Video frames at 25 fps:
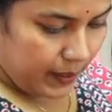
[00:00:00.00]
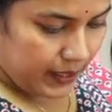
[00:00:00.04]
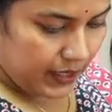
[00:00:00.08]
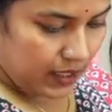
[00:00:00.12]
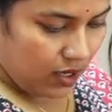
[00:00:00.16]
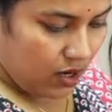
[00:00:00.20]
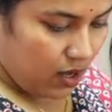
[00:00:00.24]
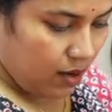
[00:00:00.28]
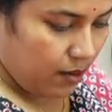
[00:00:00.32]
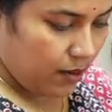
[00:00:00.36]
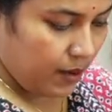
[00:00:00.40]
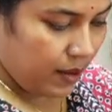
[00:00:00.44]

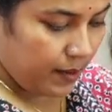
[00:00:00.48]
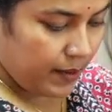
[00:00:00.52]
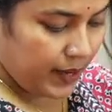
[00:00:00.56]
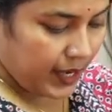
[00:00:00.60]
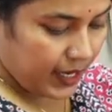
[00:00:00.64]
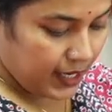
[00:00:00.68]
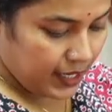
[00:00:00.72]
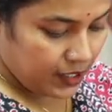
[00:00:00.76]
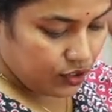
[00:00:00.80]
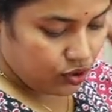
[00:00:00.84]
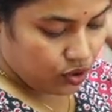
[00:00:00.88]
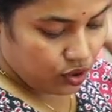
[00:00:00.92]
পাতার অভাবে
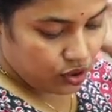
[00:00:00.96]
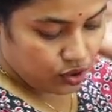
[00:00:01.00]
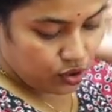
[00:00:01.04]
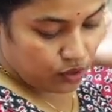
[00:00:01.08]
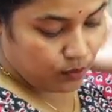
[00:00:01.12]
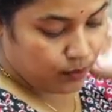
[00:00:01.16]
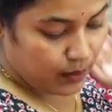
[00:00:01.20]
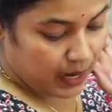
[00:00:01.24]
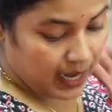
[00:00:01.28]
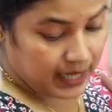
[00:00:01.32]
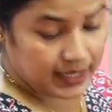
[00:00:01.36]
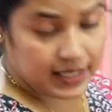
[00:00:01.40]
কিছু কিছু
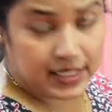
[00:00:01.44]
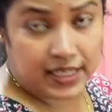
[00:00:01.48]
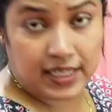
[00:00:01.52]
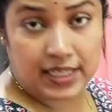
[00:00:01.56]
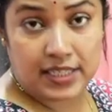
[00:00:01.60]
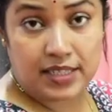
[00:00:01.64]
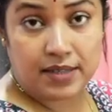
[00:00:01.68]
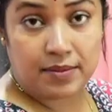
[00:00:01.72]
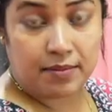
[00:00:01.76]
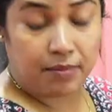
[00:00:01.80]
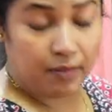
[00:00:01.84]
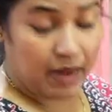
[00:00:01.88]
মাছের